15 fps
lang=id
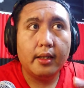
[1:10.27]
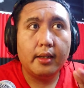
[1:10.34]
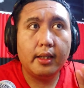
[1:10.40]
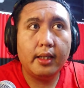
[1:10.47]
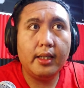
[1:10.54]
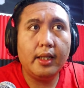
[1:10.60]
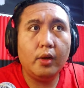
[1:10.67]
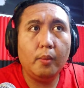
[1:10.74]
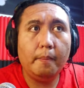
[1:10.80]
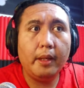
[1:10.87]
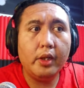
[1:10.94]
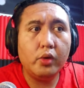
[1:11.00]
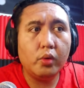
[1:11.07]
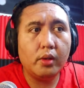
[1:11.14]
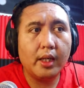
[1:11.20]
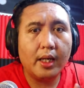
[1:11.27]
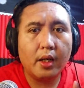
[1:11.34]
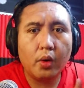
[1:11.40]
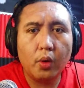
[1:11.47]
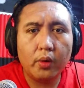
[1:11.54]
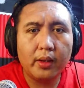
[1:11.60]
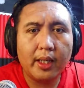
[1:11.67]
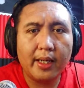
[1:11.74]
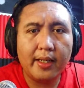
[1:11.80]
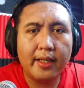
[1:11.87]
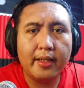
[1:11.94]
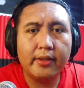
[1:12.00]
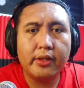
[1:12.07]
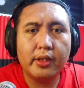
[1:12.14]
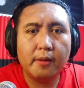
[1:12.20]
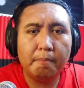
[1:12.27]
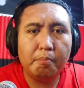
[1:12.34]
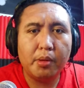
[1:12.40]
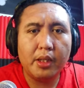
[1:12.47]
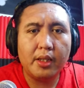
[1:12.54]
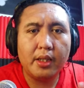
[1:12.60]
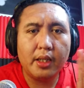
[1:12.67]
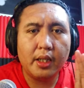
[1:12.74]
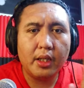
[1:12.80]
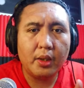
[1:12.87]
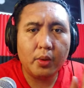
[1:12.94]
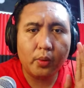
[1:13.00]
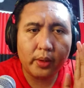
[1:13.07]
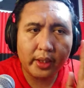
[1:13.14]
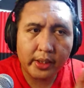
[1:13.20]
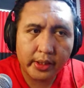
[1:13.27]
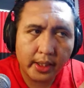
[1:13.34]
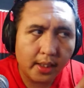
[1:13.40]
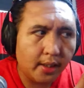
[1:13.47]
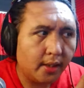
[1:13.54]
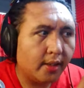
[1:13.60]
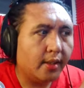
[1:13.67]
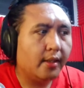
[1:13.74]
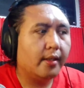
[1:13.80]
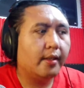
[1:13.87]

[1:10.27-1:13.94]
Tidak lupa juga kota yang sepi di Indonesia.